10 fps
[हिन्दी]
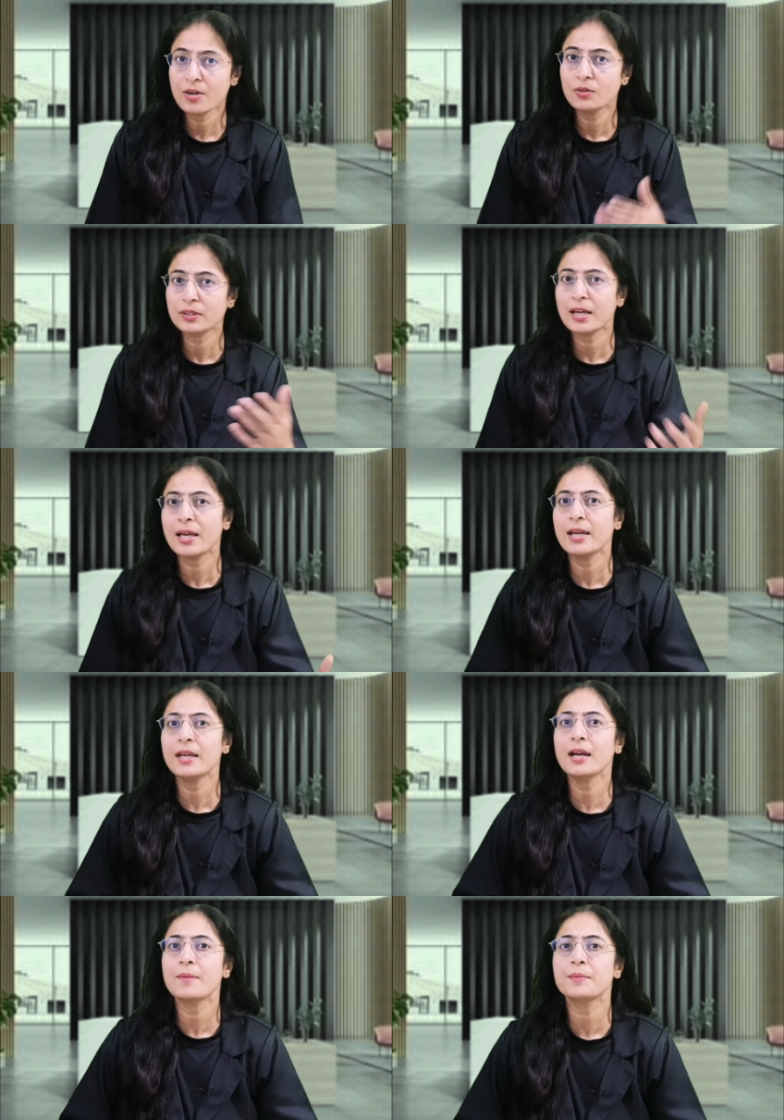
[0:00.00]
होता है
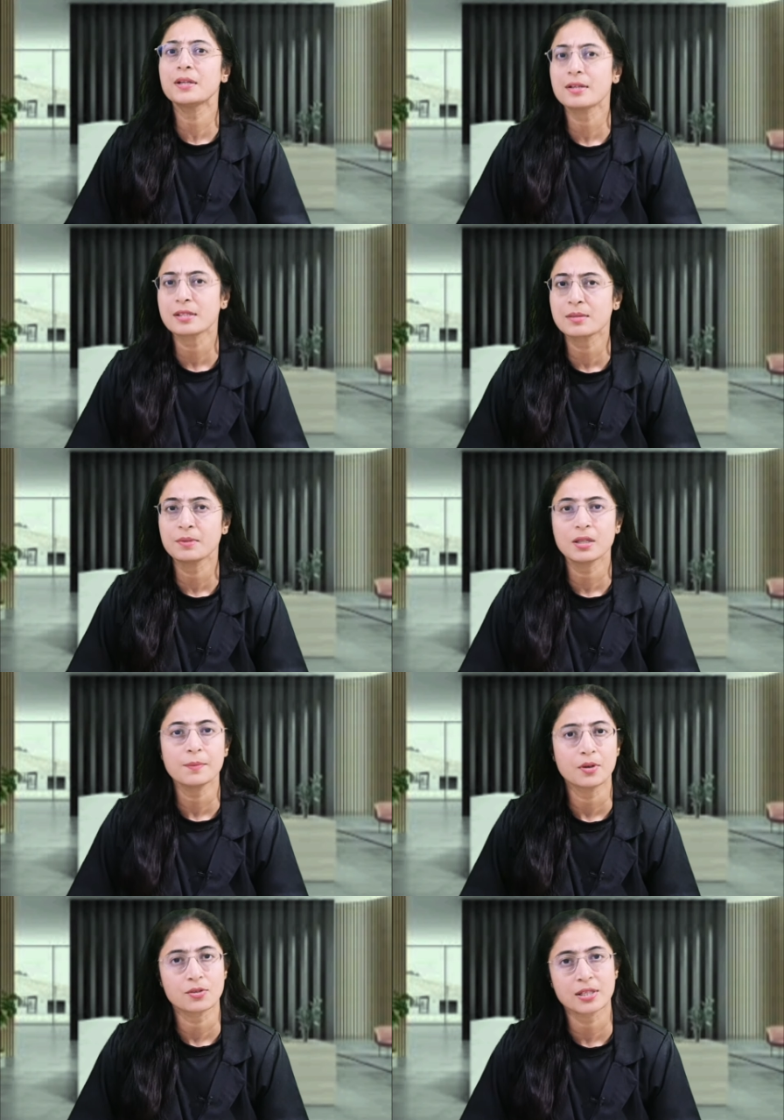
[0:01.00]
अपने कस्टमर का
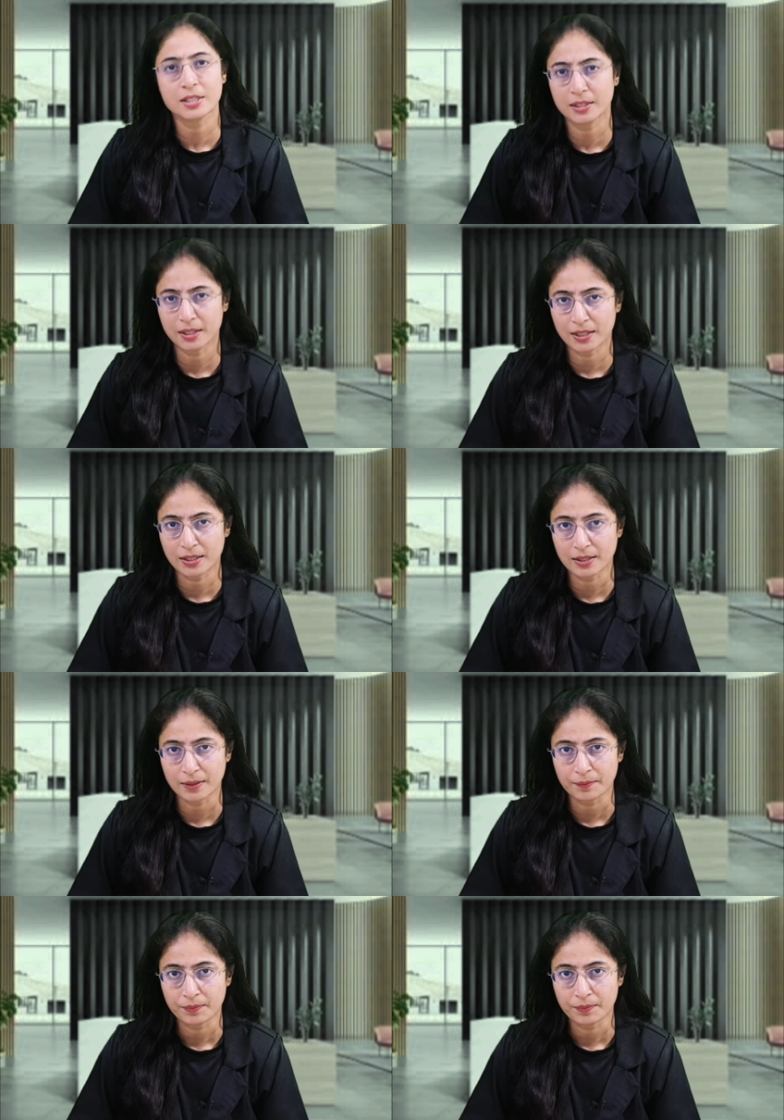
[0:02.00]
भरोसा जीतने के लिए